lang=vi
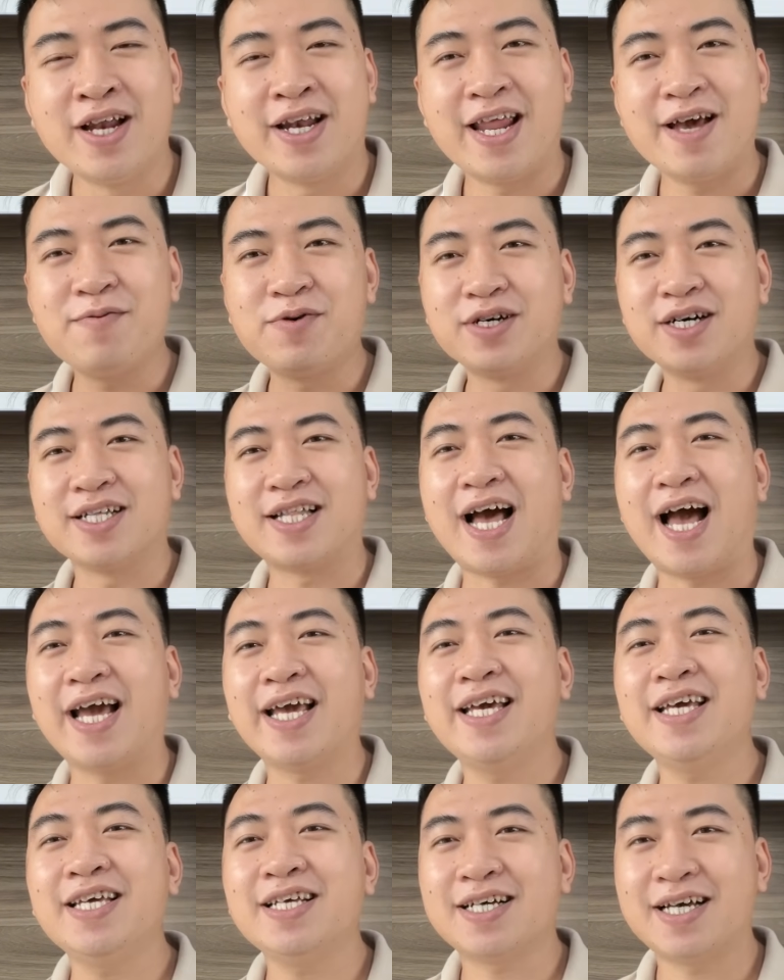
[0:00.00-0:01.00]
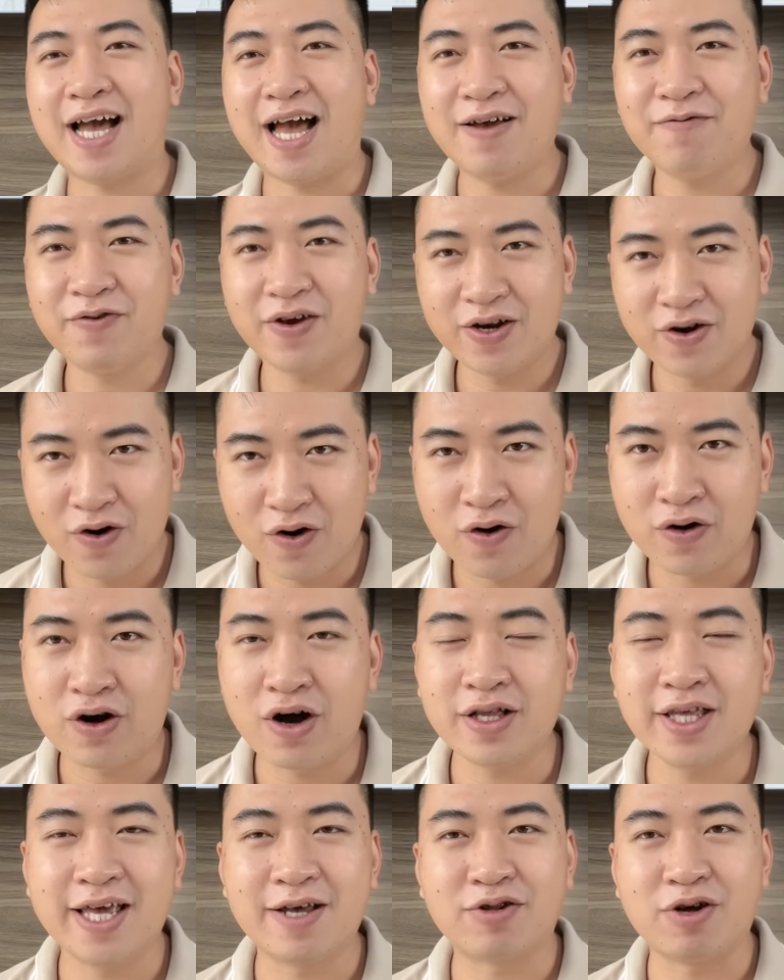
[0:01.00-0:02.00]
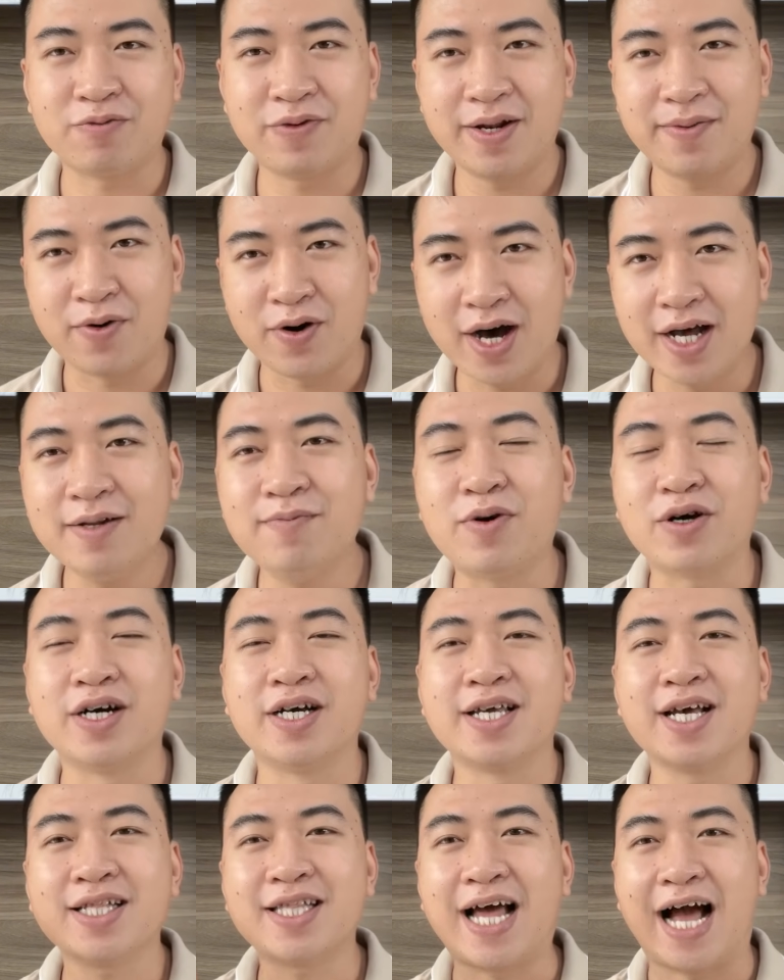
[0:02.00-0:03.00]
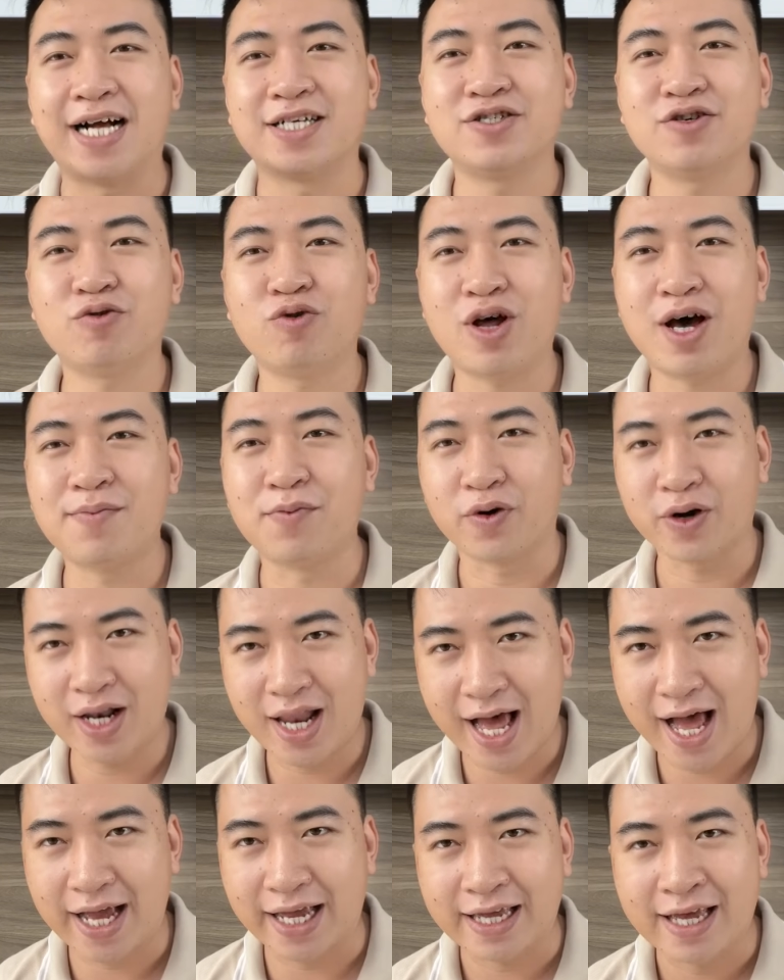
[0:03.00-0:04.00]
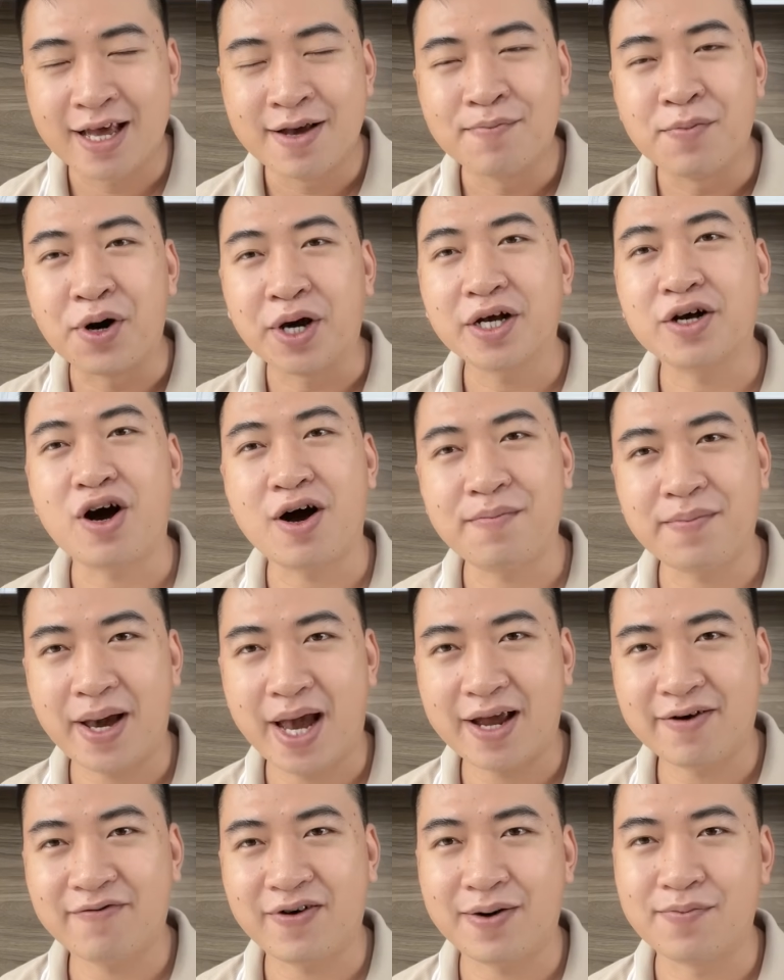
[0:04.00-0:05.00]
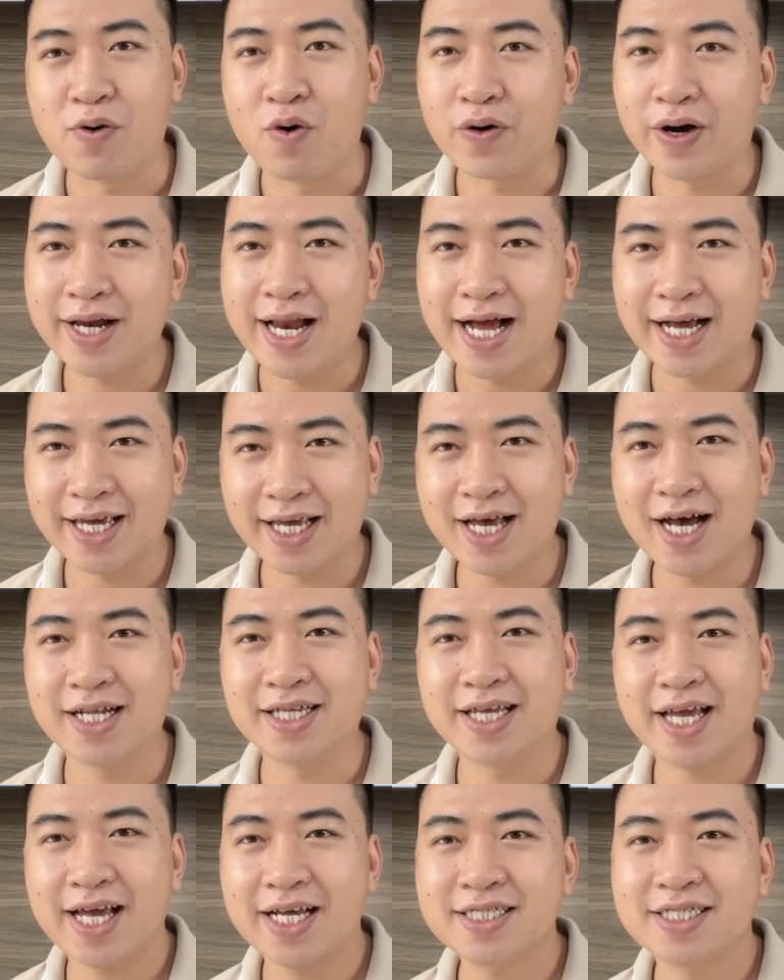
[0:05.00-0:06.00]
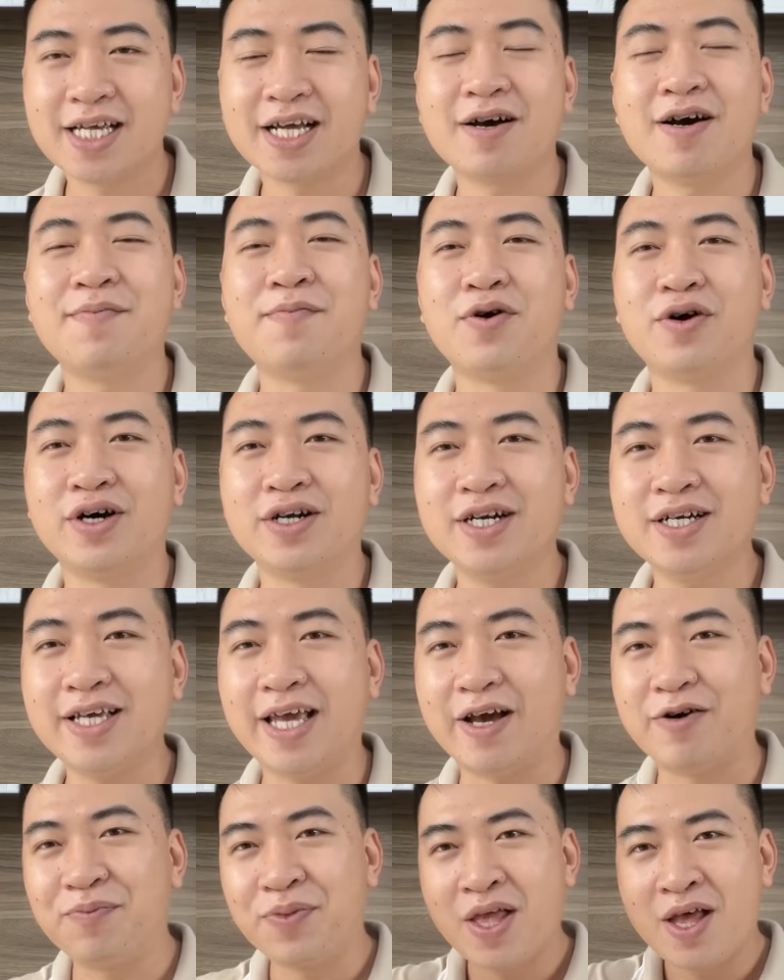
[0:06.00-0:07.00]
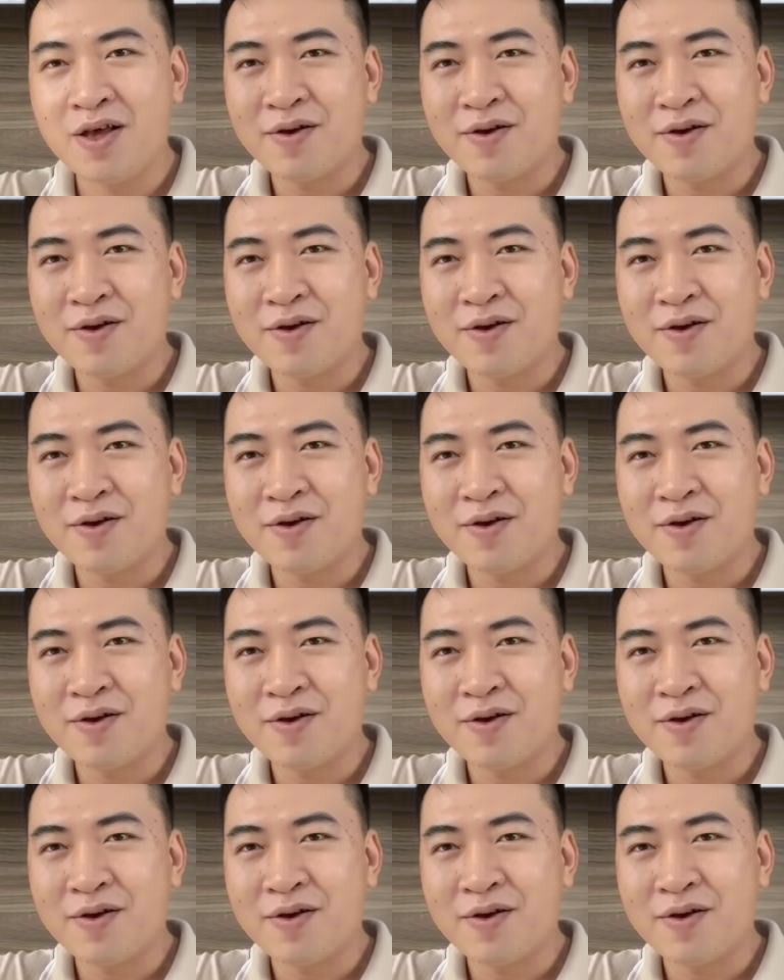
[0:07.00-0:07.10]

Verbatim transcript: Nếu mọi người thấy cái video có nhiều thông tin bổ ích, mọi người nhớ tặng cho GuLoa một cái like, một cái comment và một cái đăng ký kênh nhé. Xin ơn mọi người rất nhiều.